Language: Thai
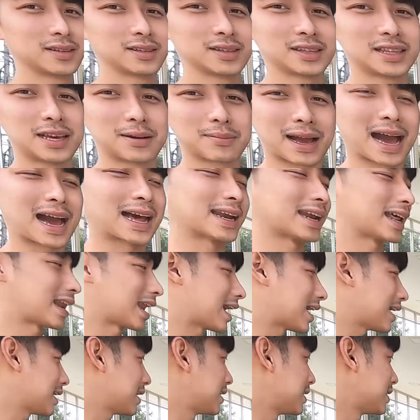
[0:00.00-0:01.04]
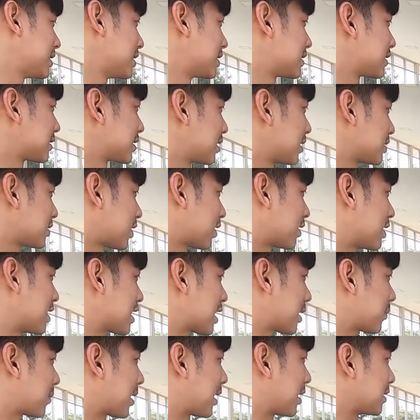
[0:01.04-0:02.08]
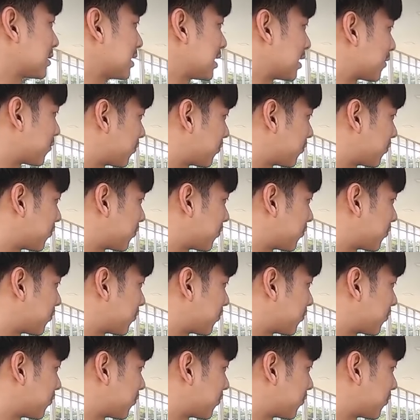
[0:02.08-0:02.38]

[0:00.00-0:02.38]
เตรียมงานได้แล้วตอนนี้กำลังติด